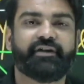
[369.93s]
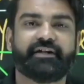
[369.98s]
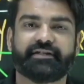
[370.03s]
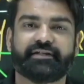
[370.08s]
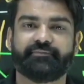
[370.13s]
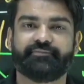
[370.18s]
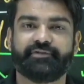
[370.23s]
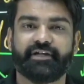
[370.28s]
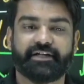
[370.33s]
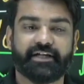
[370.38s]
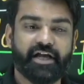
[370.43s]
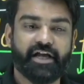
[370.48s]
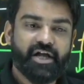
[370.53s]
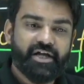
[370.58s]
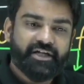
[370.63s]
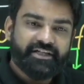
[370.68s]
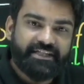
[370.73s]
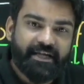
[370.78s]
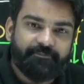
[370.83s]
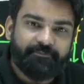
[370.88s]
सब्जेक्ट है
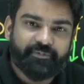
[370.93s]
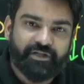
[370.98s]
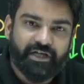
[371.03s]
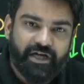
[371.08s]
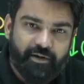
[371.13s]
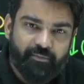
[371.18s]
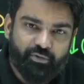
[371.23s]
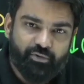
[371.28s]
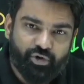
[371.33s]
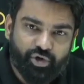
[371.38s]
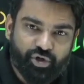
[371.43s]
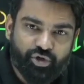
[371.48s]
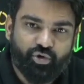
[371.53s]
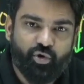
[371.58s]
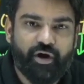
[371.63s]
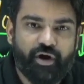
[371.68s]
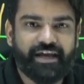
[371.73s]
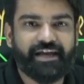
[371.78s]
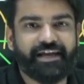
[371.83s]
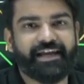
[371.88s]
जब तक हम खुद
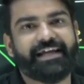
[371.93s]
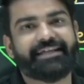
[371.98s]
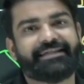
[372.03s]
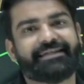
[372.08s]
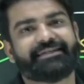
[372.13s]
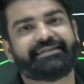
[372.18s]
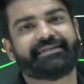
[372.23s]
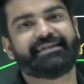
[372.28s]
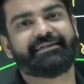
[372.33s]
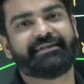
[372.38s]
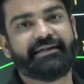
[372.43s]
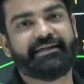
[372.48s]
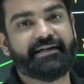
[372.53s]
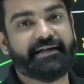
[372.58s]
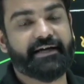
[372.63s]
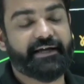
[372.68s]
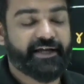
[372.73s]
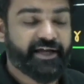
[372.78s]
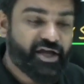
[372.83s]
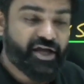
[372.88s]
को एनालाइज अच्छे से नहीं
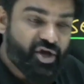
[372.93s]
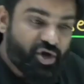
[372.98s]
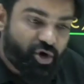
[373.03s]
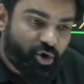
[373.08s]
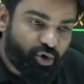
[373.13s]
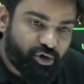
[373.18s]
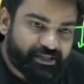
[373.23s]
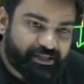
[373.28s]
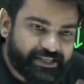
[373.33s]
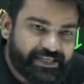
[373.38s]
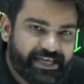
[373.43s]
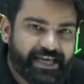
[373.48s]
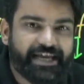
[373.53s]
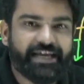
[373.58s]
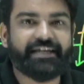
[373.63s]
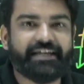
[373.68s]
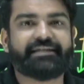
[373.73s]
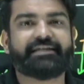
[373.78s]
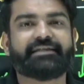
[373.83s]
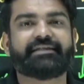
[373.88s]
करेंगे खुद की
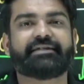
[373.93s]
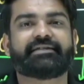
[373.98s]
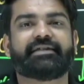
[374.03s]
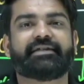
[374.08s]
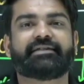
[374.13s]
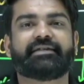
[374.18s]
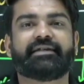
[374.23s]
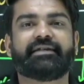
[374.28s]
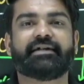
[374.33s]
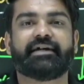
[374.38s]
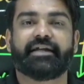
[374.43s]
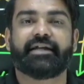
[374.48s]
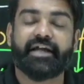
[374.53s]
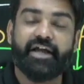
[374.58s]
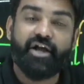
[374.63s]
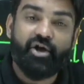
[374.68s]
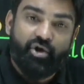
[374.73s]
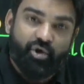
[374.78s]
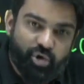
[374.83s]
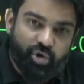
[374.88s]
एनालिसिस अच्छे से नहीं करेंगे
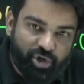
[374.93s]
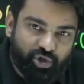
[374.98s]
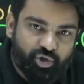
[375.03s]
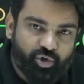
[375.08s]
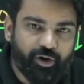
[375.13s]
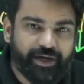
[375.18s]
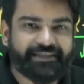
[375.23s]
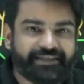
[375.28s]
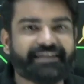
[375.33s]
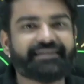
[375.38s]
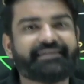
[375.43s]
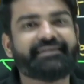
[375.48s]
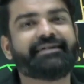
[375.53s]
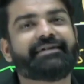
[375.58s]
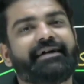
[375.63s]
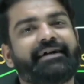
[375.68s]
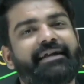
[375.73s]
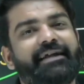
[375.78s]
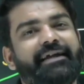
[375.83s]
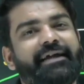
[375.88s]
खुद को असस नहीं
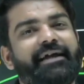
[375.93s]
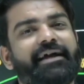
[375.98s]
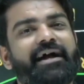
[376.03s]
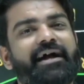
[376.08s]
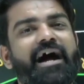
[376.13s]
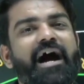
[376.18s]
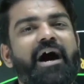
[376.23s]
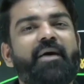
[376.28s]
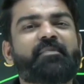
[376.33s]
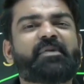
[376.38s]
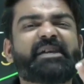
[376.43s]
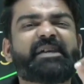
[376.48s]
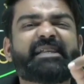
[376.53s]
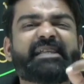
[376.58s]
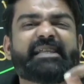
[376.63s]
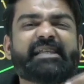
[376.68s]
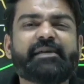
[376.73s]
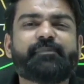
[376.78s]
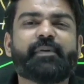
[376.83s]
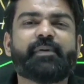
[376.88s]
करेंगे हम
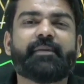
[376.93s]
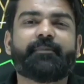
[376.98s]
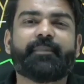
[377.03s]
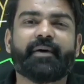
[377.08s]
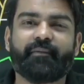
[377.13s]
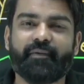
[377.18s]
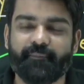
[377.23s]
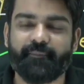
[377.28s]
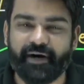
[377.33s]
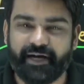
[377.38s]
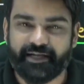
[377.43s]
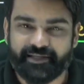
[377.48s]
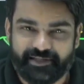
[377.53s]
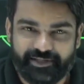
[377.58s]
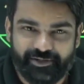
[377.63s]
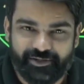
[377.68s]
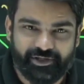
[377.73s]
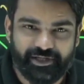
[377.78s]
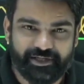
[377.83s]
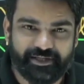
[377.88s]
किसी पेपर में पास
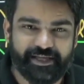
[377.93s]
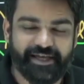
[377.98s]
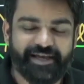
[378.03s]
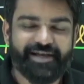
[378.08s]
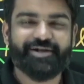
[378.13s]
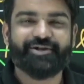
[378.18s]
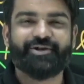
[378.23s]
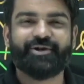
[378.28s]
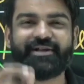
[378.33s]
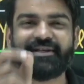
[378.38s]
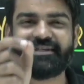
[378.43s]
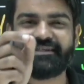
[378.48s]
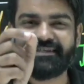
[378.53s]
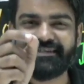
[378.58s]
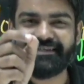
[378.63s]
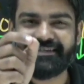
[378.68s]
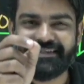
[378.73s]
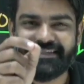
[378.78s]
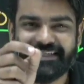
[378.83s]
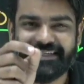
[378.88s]
नहीं हो सकते क्योंकि
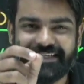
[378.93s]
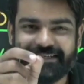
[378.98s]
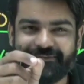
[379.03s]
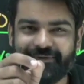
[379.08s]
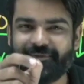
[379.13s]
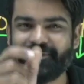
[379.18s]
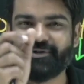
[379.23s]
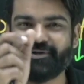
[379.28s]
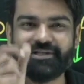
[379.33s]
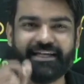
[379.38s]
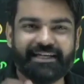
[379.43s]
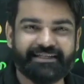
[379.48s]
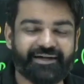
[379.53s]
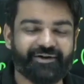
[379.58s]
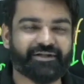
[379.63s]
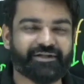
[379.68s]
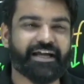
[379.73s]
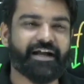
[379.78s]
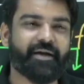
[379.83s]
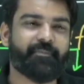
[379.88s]
जिंदगी में भी कुछ ऐसा
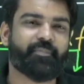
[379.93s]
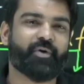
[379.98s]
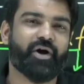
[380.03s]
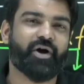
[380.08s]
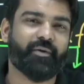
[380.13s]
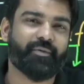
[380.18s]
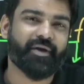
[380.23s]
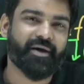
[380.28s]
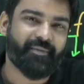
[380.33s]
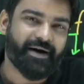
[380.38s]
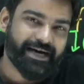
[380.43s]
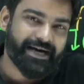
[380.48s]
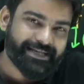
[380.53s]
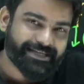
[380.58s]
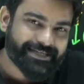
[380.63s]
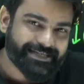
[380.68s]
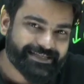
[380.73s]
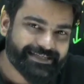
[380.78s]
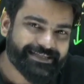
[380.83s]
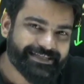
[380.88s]
होता है कि प्रॉब्लम हर
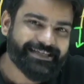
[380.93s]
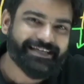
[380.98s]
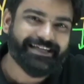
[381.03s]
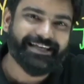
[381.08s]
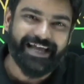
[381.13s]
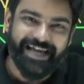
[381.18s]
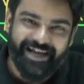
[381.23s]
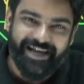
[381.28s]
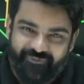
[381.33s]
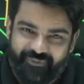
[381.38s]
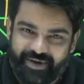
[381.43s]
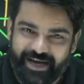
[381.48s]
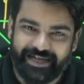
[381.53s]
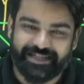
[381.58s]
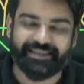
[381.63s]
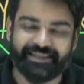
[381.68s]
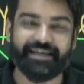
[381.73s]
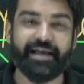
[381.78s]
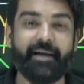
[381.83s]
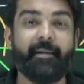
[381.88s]
किसी की लाइफ में
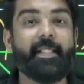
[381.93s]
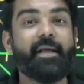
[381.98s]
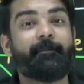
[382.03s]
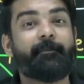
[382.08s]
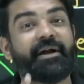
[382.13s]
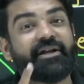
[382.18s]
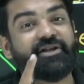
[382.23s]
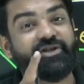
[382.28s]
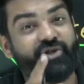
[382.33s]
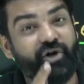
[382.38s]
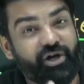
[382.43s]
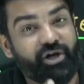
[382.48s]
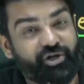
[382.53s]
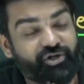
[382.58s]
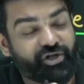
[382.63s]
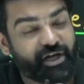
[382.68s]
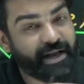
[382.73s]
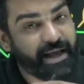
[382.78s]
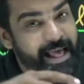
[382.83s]
आती है पर सोल्यूशन